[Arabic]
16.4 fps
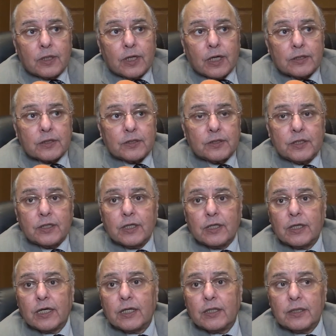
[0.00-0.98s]

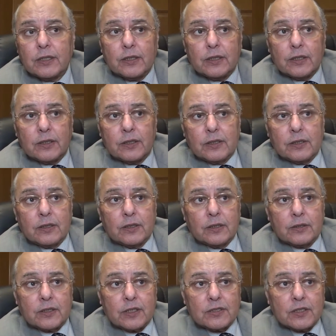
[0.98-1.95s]
هتدينا
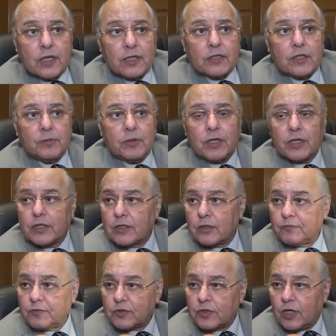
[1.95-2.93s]
يعني تسهيلات كبيره
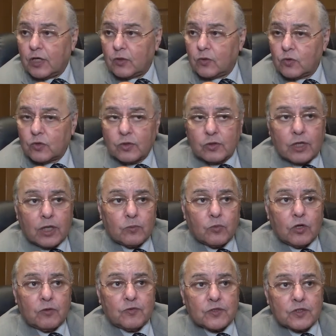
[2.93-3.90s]
جدا في التحرك على
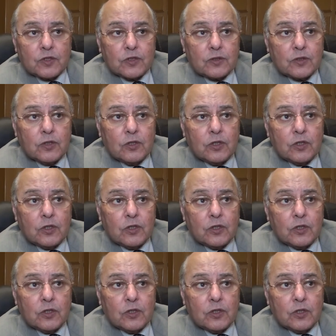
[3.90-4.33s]
المحافظات